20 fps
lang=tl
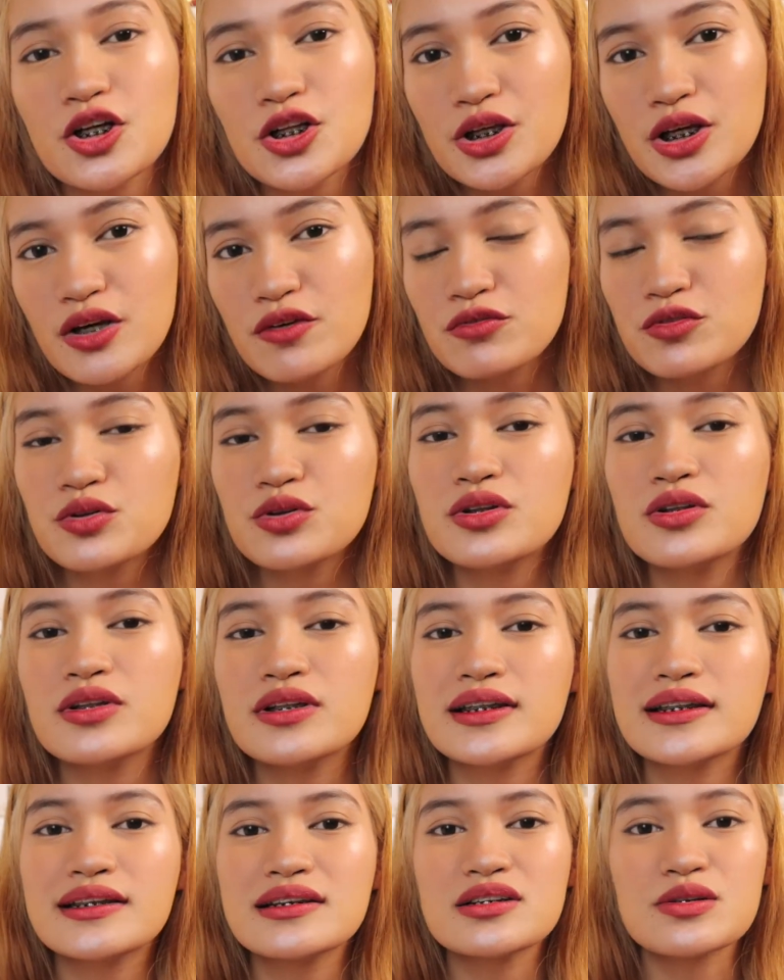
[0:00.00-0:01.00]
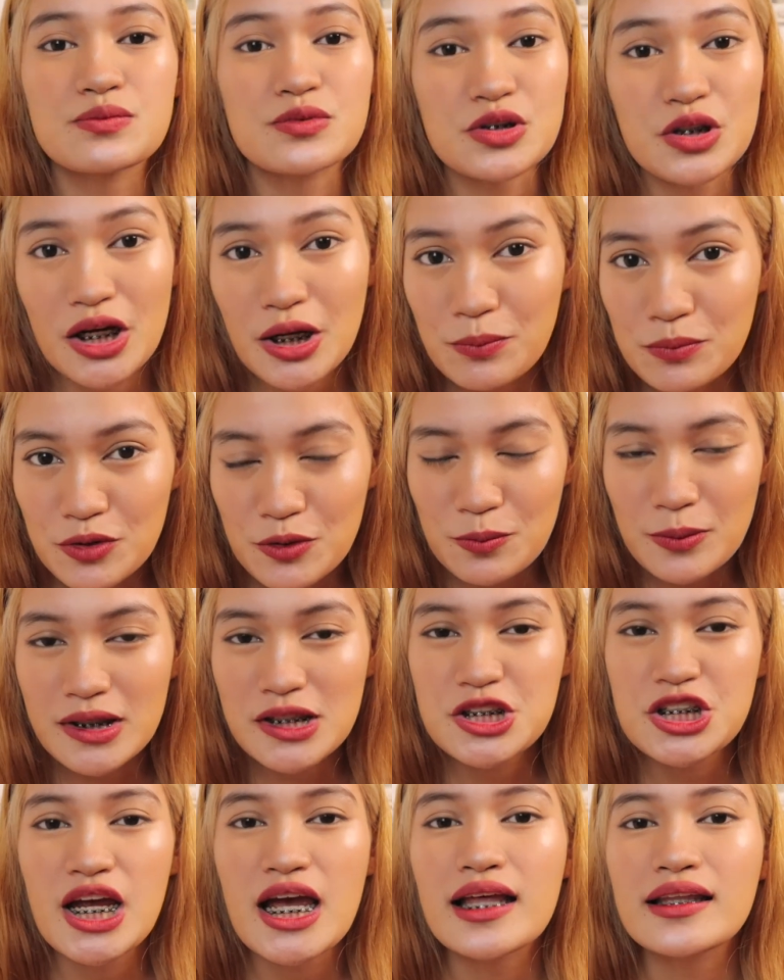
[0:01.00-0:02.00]
All you have to do is subscribe to
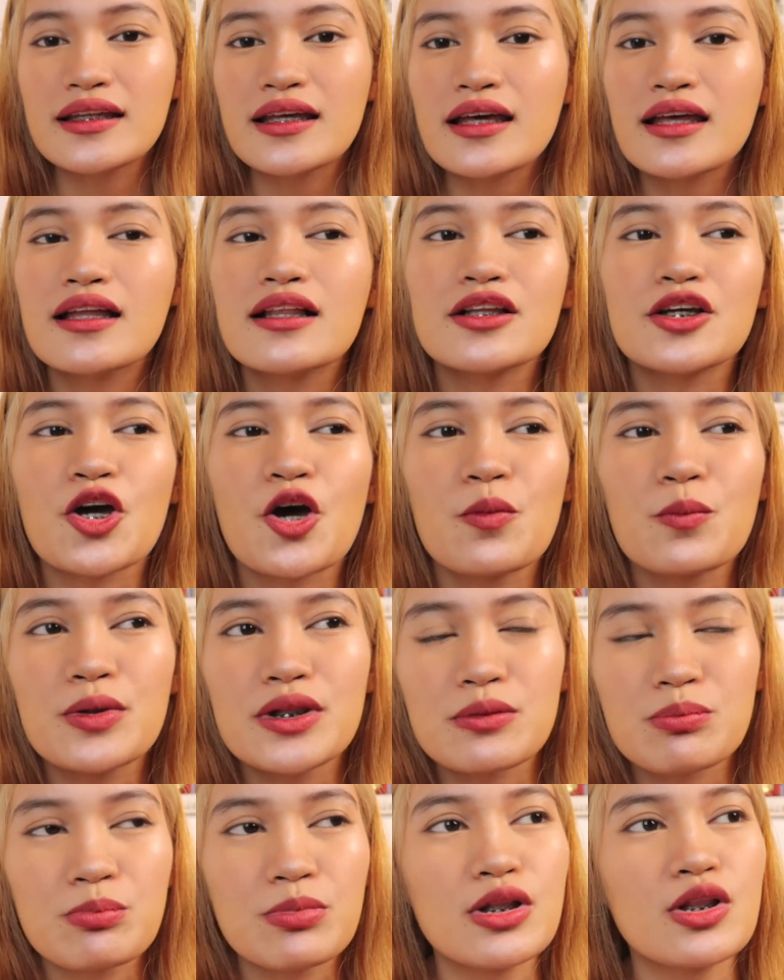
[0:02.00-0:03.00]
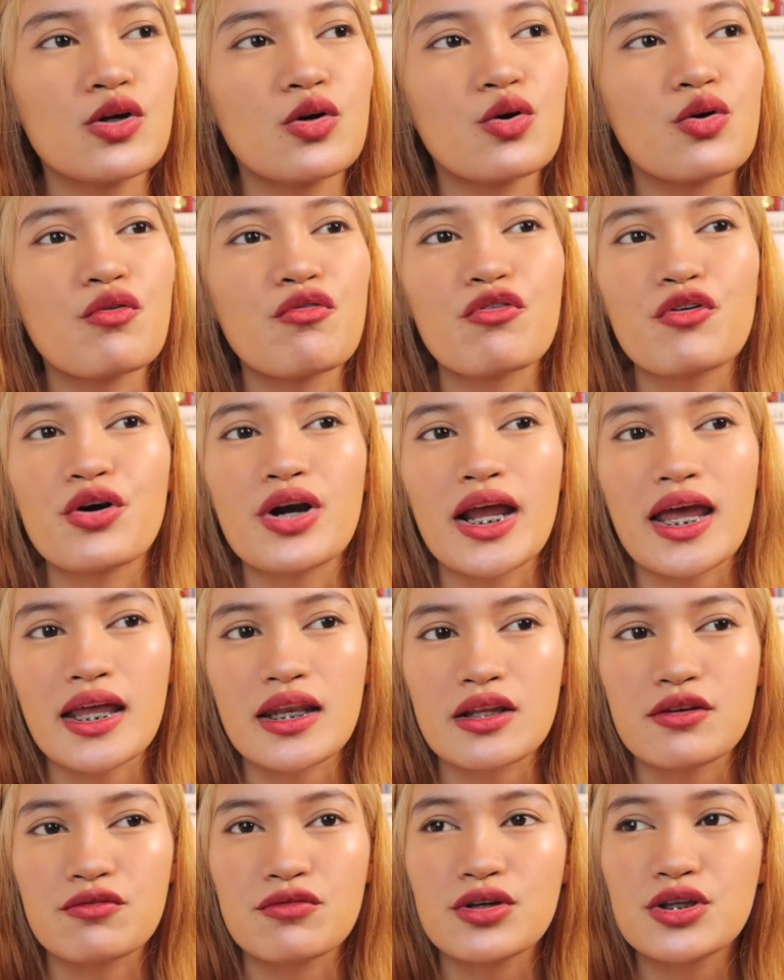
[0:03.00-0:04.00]
my channel, comment below for
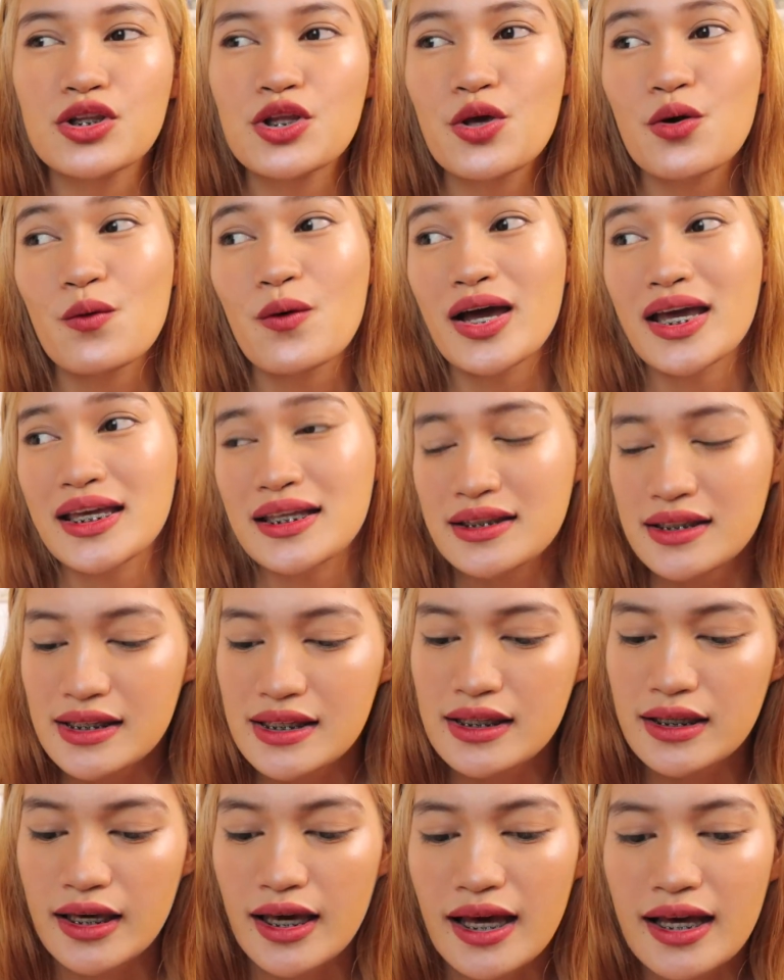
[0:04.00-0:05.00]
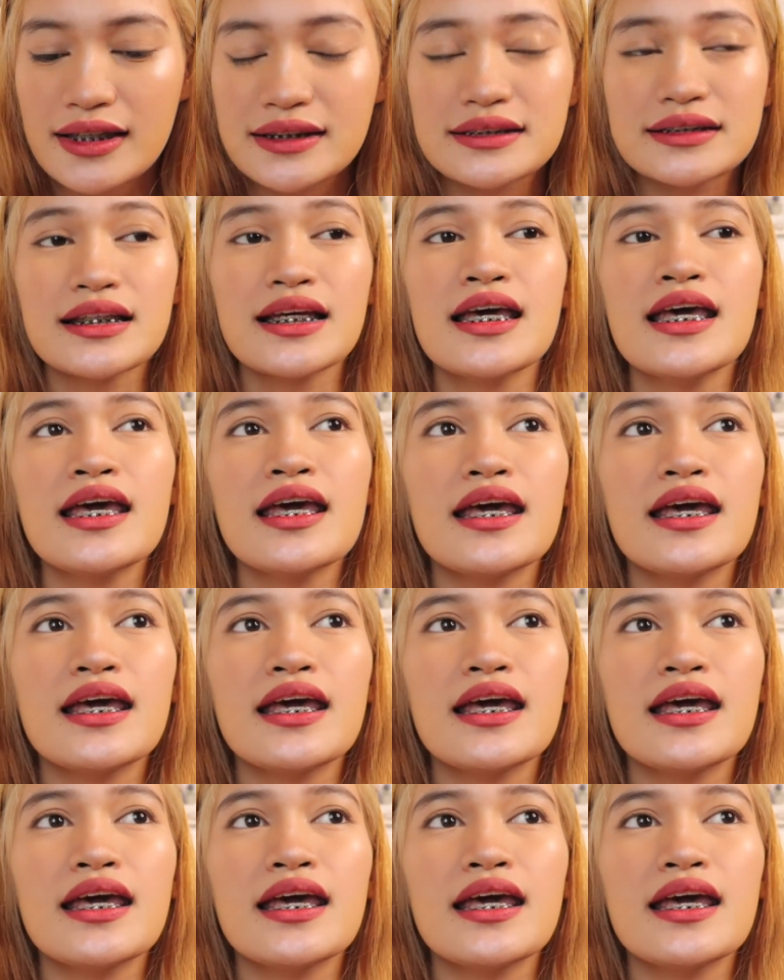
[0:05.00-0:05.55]
any video idea ideas.